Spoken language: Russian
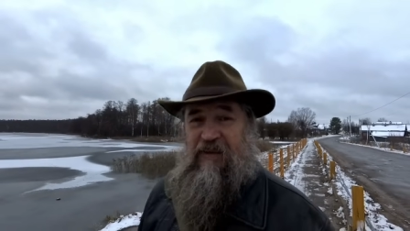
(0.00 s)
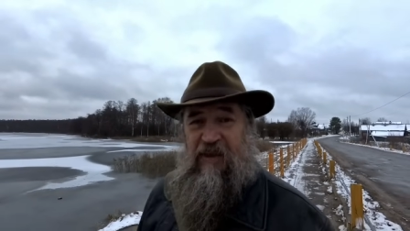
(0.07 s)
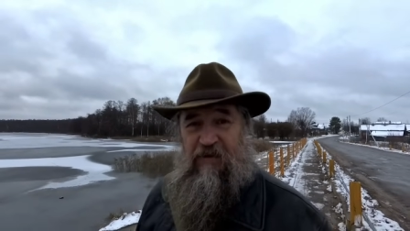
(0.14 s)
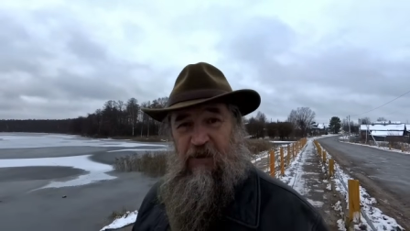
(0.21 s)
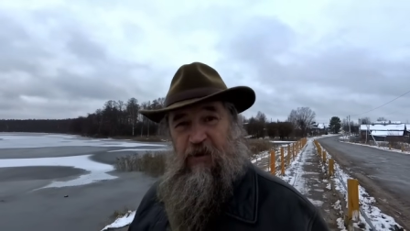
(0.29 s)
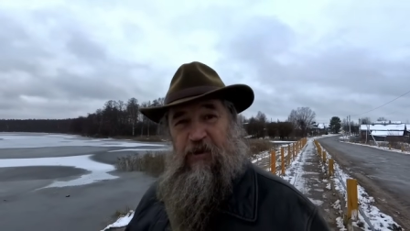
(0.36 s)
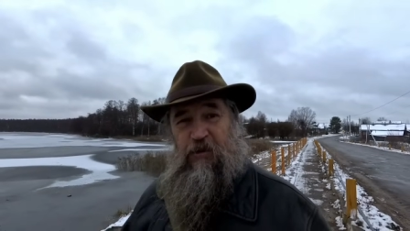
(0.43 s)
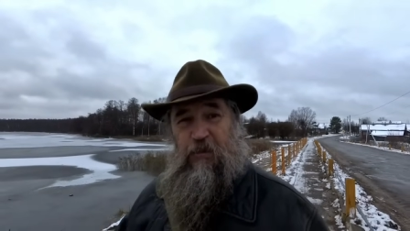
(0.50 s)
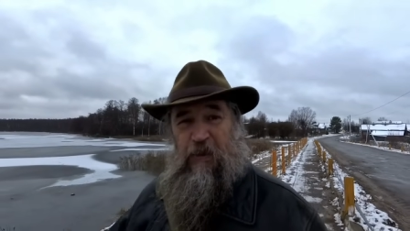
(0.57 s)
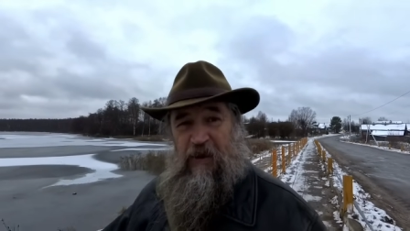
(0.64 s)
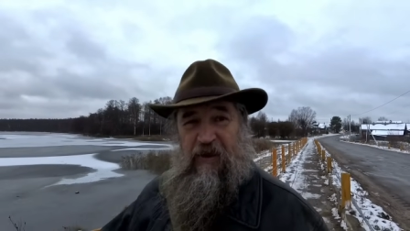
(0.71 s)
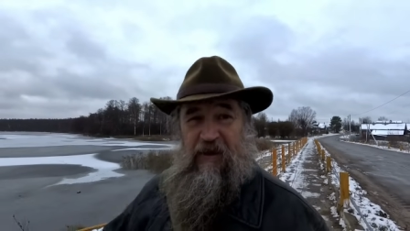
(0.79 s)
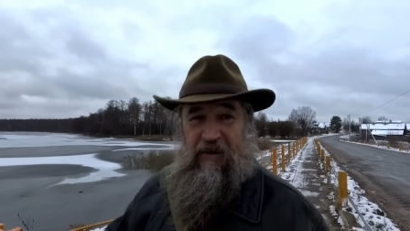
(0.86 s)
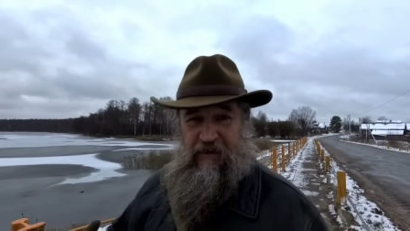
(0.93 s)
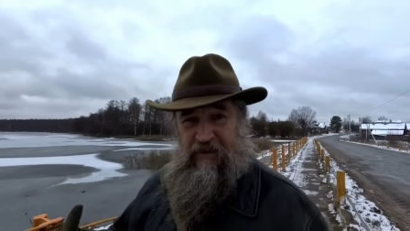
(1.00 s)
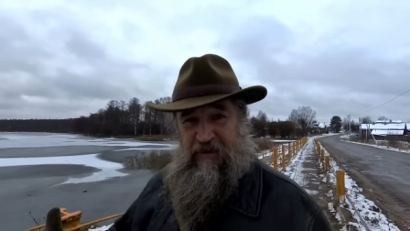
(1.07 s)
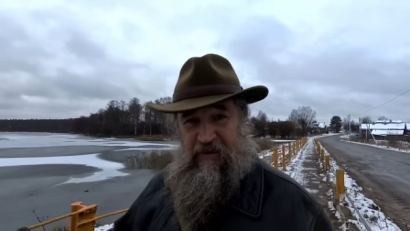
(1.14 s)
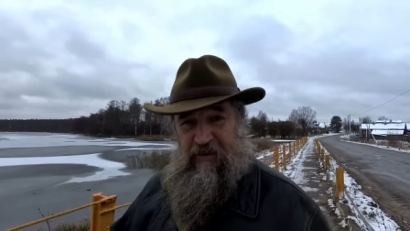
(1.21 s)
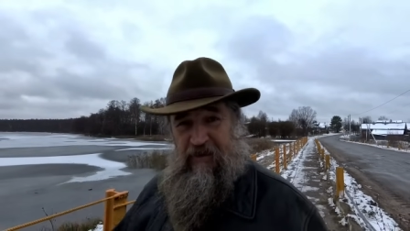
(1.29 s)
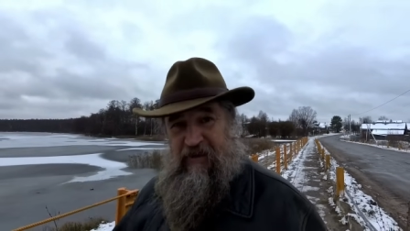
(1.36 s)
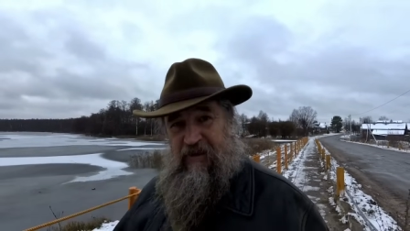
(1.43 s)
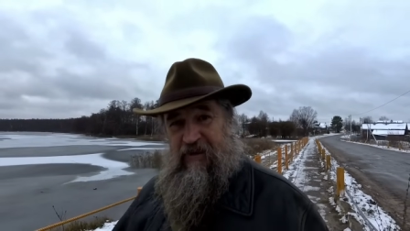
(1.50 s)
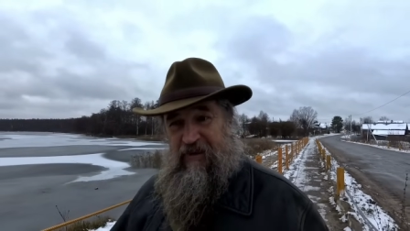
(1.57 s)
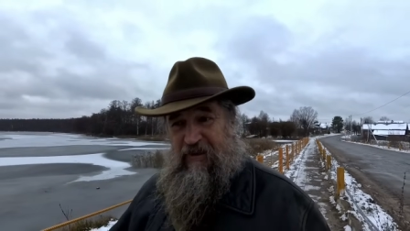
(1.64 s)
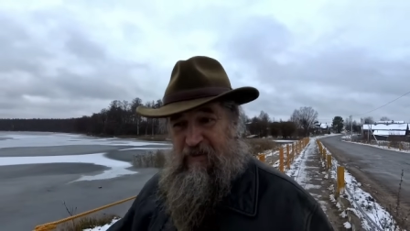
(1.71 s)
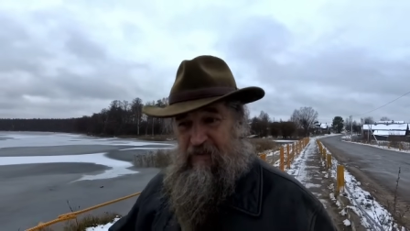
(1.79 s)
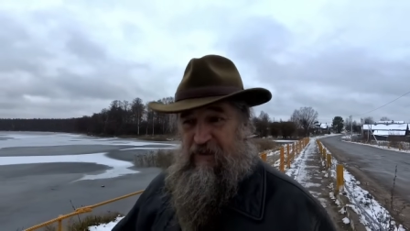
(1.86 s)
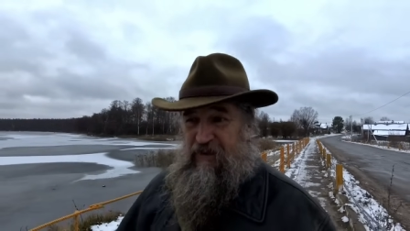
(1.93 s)
его юбилей
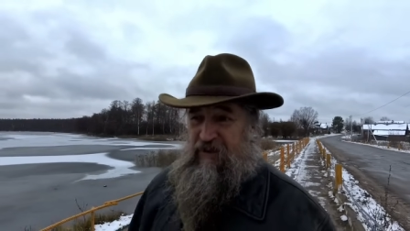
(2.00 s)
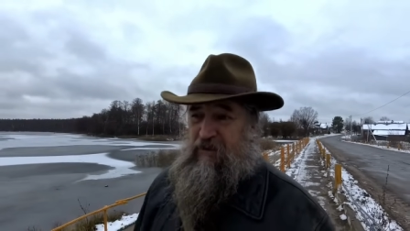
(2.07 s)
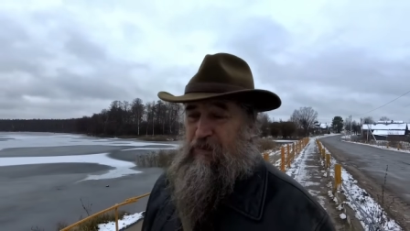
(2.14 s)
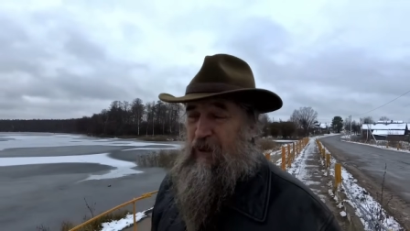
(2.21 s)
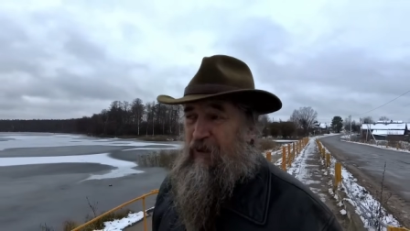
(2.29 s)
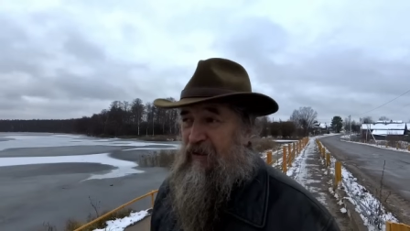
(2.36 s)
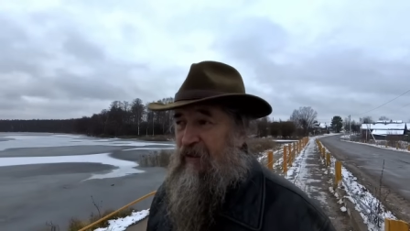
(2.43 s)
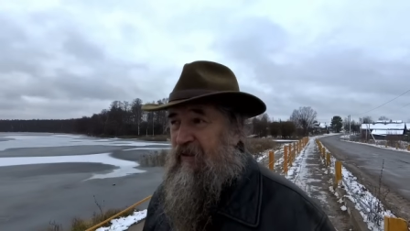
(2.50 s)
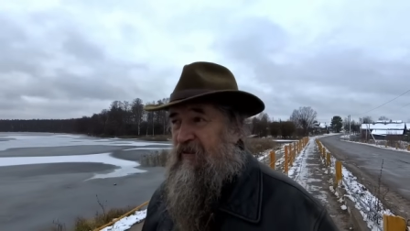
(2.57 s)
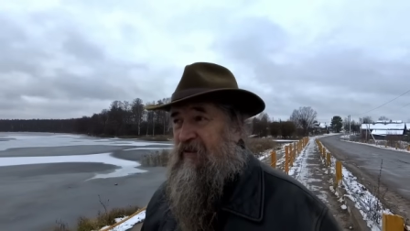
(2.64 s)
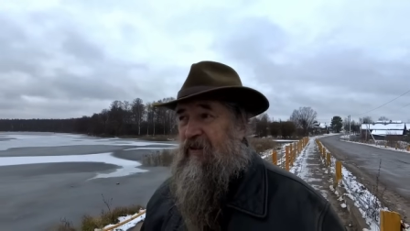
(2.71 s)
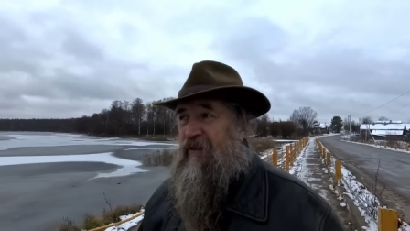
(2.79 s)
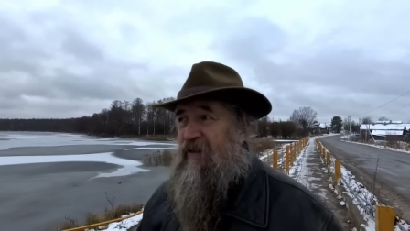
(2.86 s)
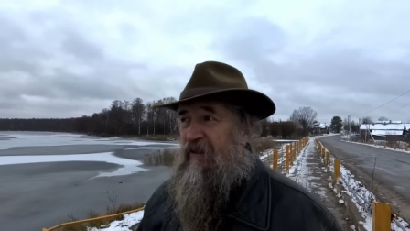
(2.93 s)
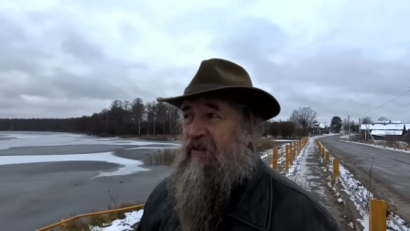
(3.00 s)
рождения, 75 лет